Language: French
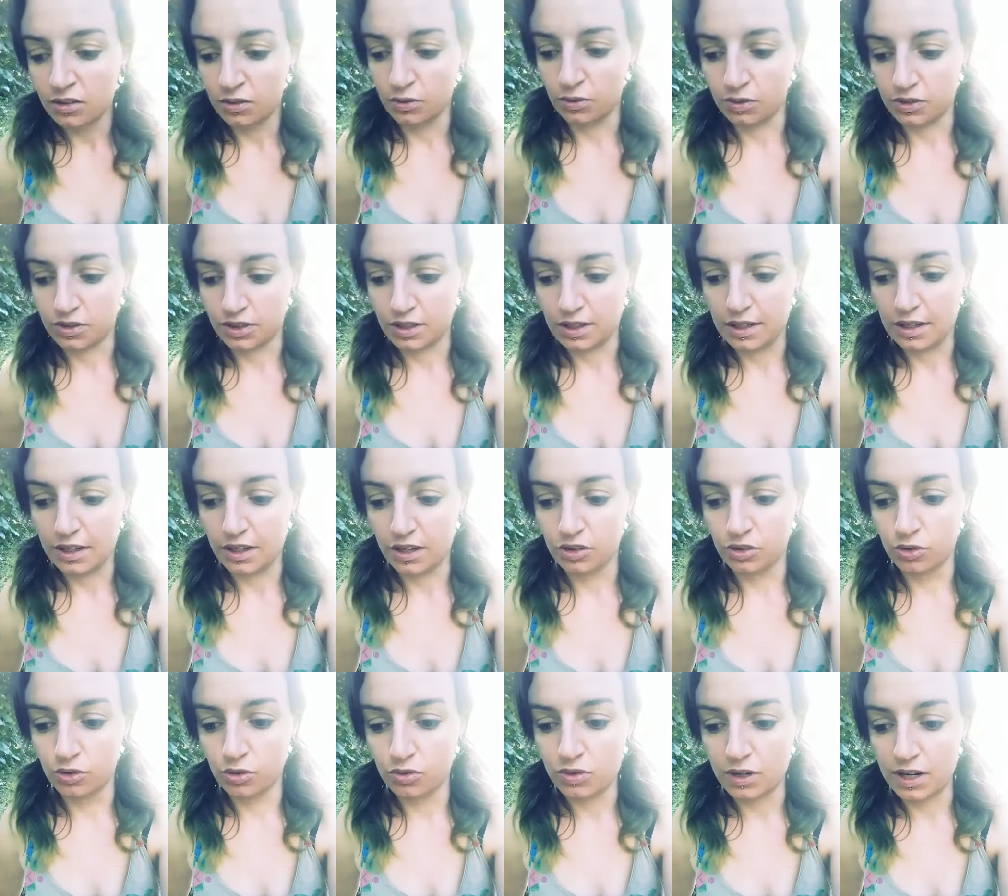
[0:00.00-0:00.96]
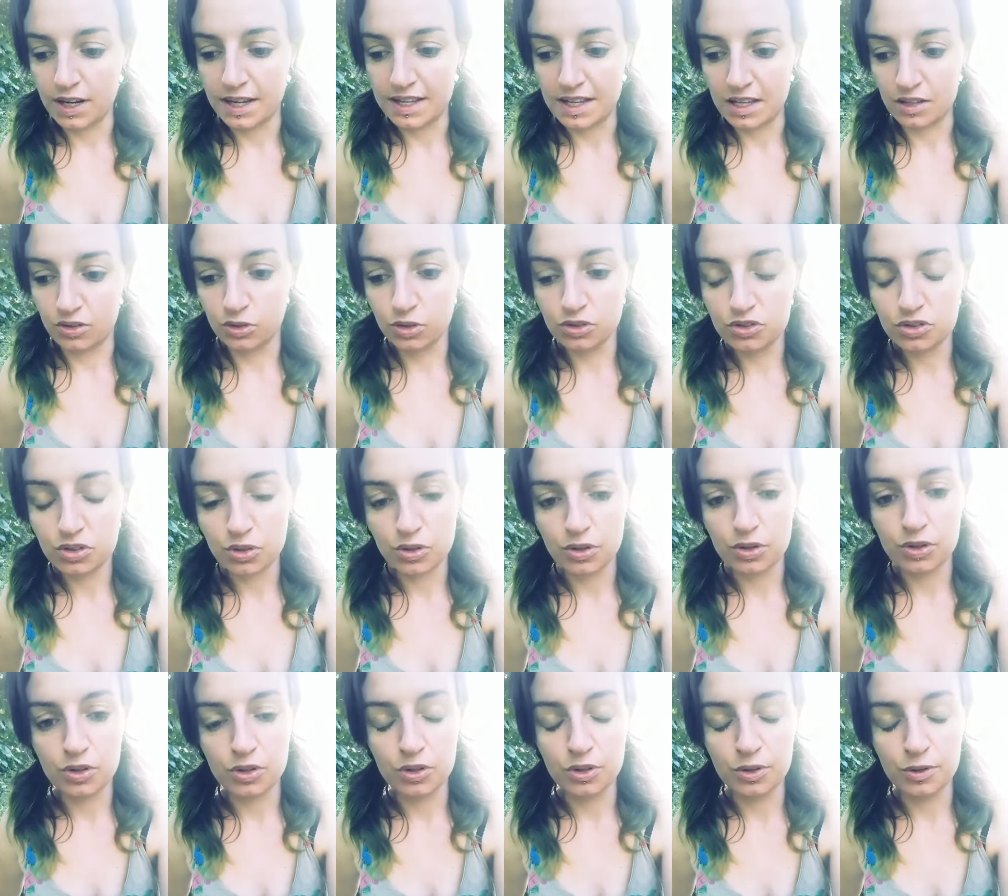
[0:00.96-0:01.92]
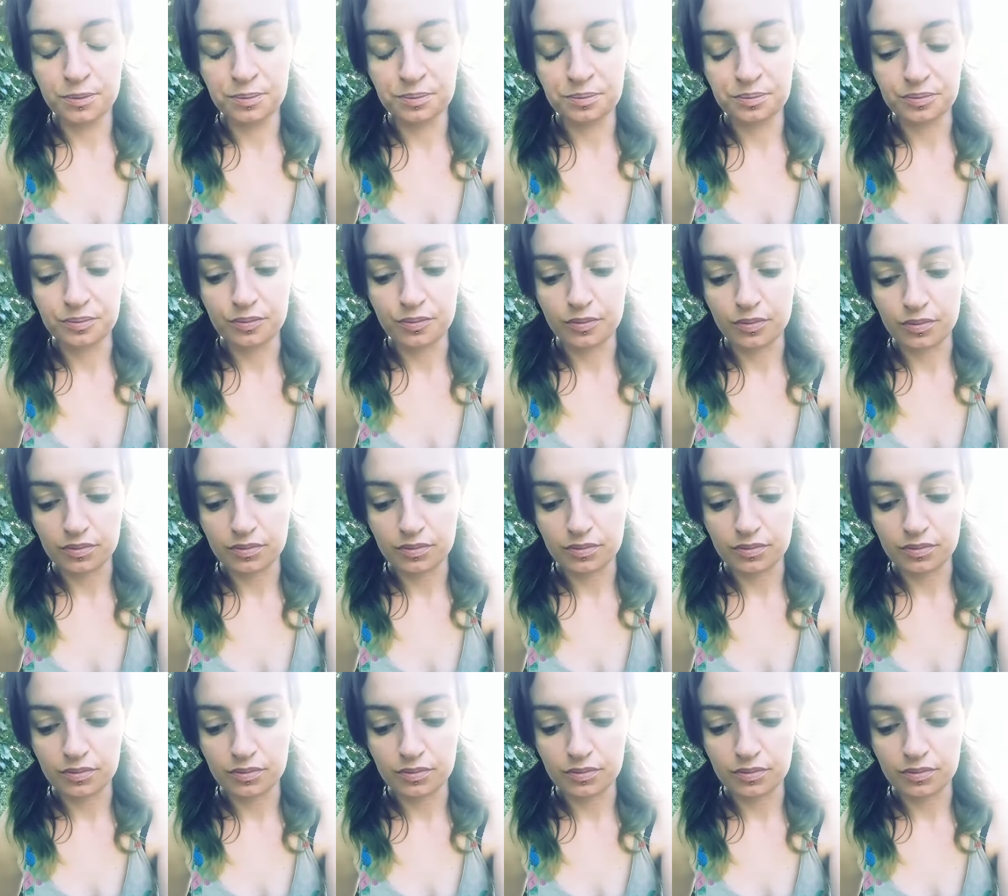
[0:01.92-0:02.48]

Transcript: Donc, euh, donc voilà, il y a d'autres euh,